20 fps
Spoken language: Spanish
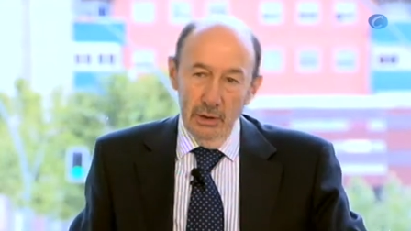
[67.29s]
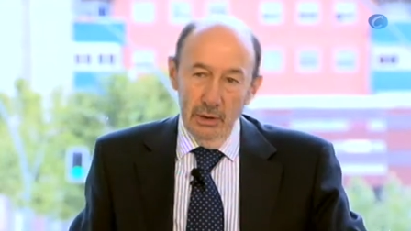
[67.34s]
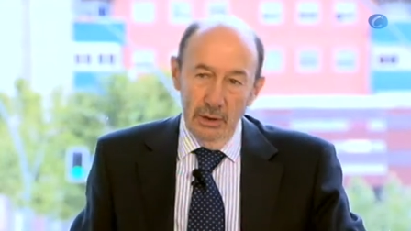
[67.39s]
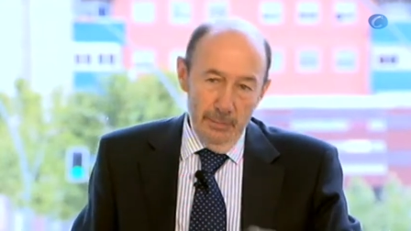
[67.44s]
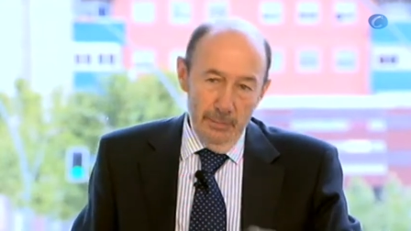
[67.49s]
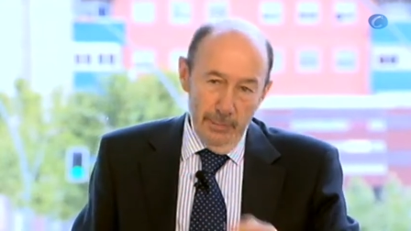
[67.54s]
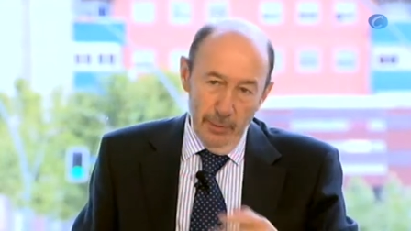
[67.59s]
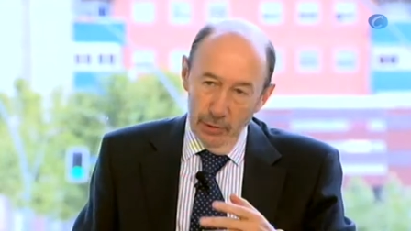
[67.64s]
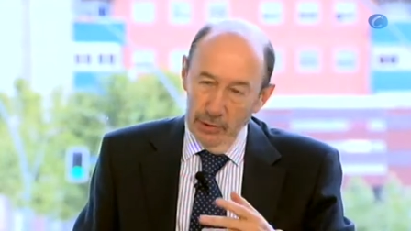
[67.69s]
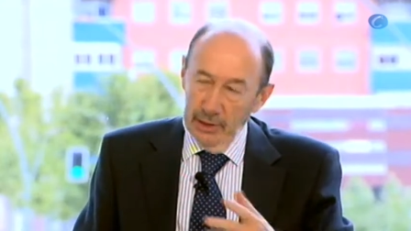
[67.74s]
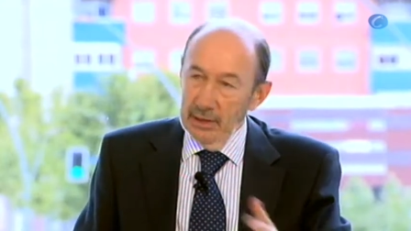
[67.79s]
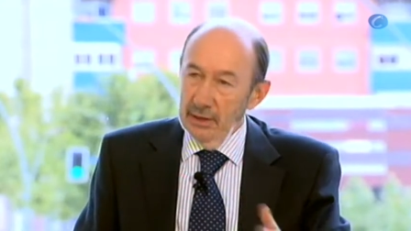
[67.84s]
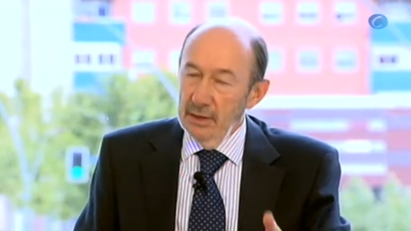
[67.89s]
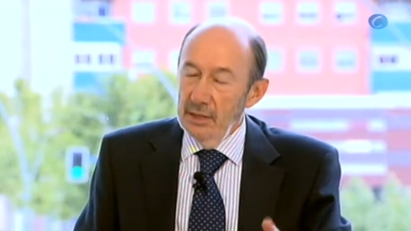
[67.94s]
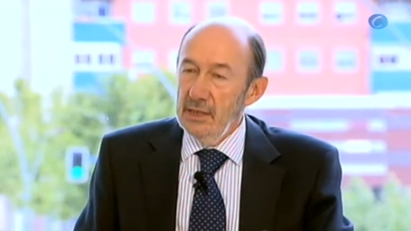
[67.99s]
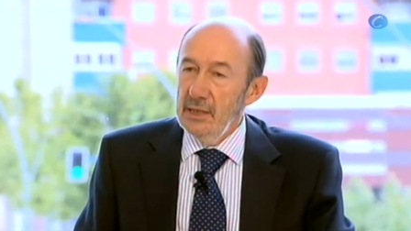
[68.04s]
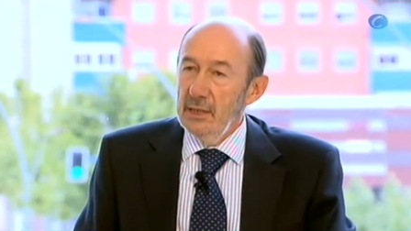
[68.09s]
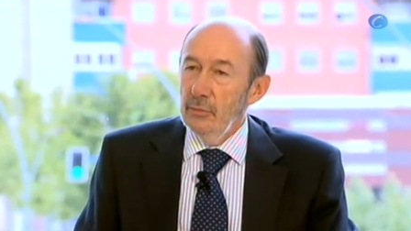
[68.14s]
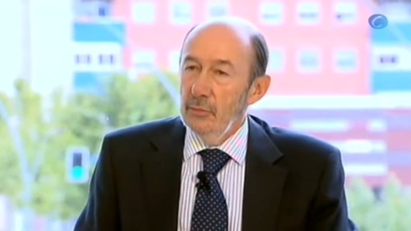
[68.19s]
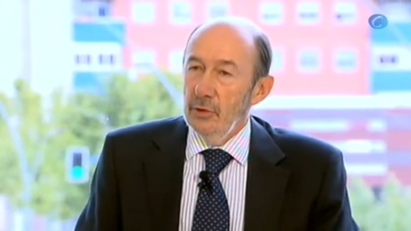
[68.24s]

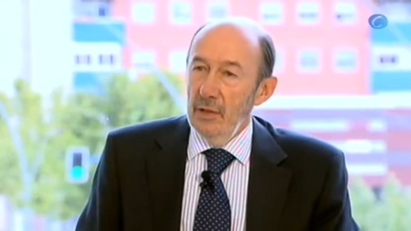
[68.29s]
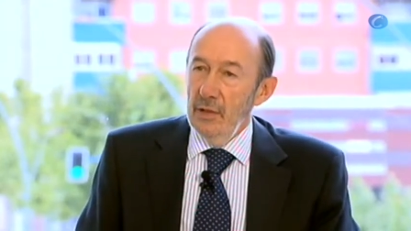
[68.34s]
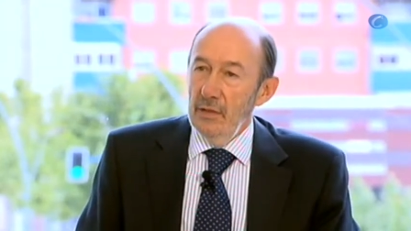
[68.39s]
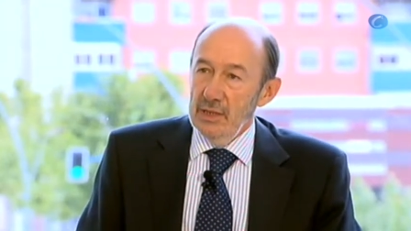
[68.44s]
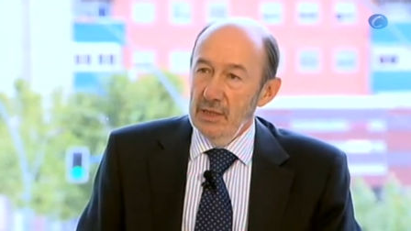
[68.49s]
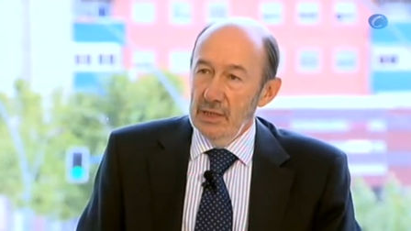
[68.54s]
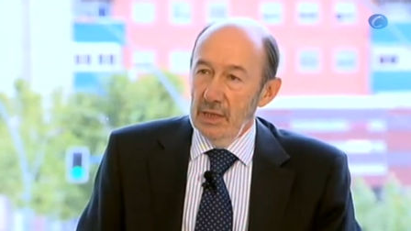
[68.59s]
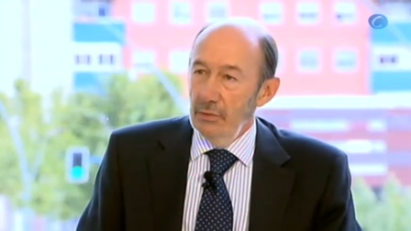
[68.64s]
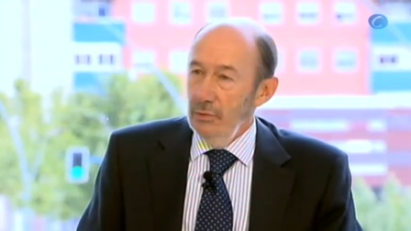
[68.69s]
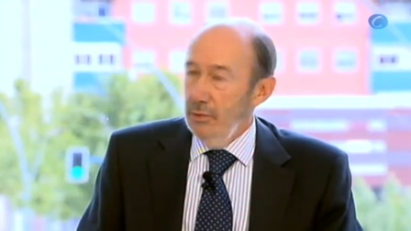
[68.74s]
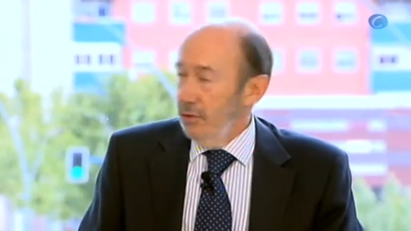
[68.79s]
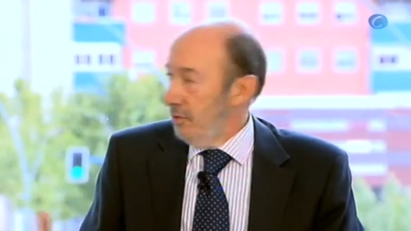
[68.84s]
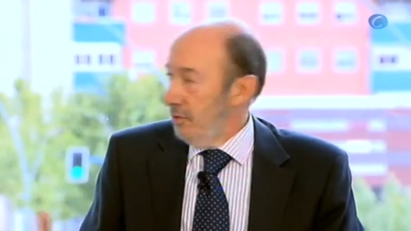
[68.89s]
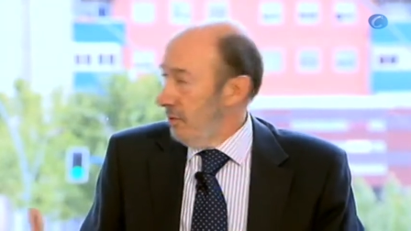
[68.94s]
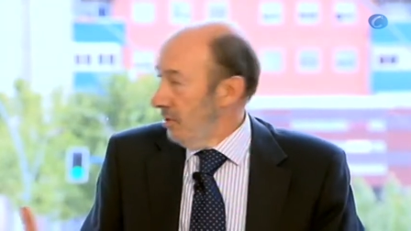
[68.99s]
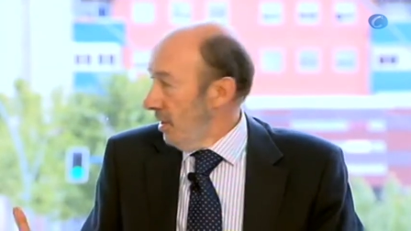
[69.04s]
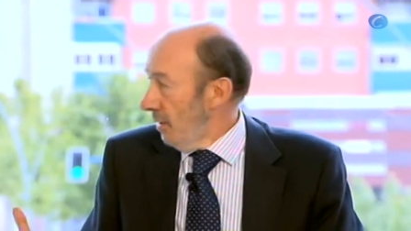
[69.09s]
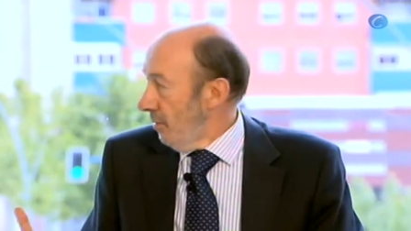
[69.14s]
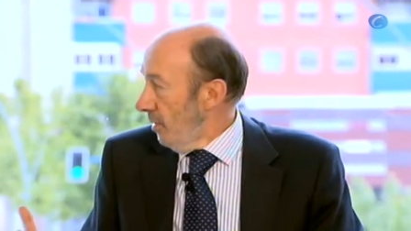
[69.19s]
importantísimo de desahucios,